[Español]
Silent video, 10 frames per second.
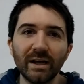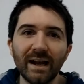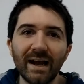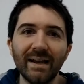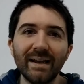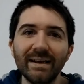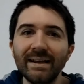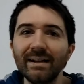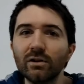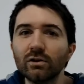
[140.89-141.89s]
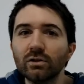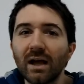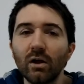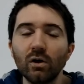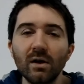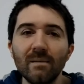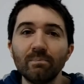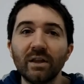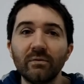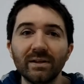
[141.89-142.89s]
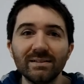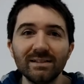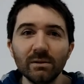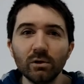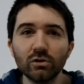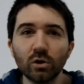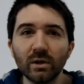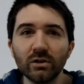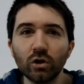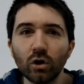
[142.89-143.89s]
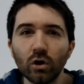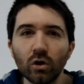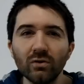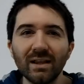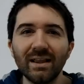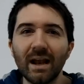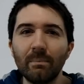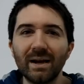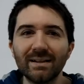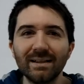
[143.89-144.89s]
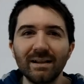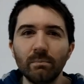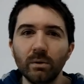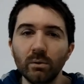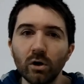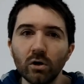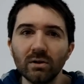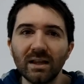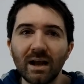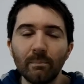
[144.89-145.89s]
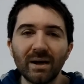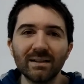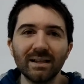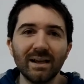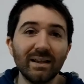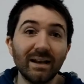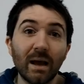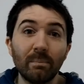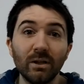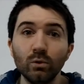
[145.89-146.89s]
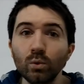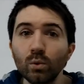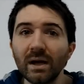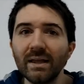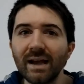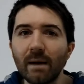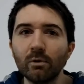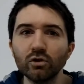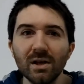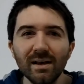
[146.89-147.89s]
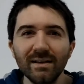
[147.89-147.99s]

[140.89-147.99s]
que era en el costado defensivo, sobre todo desde la parte del pivot, desde la parte de la pintura, digamos,